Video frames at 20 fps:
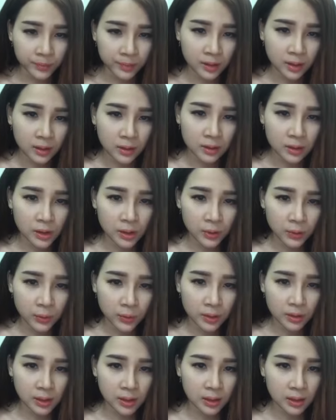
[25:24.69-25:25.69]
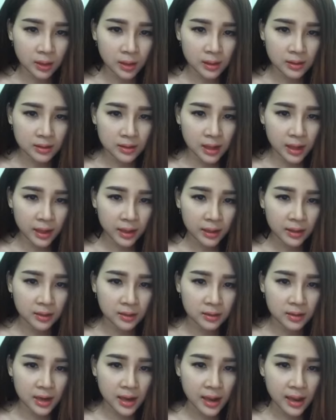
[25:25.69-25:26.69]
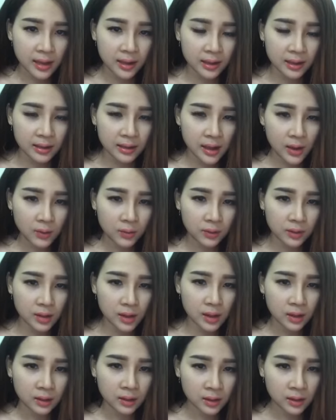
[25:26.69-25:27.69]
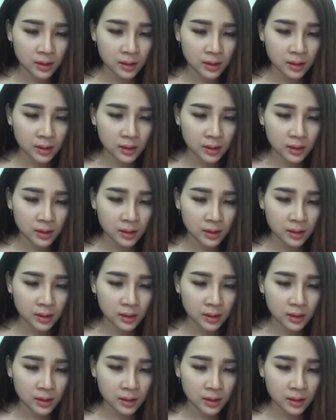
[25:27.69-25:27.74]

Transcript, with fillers: thì nhiều thì nó sẽ ra cái dầu nhờn,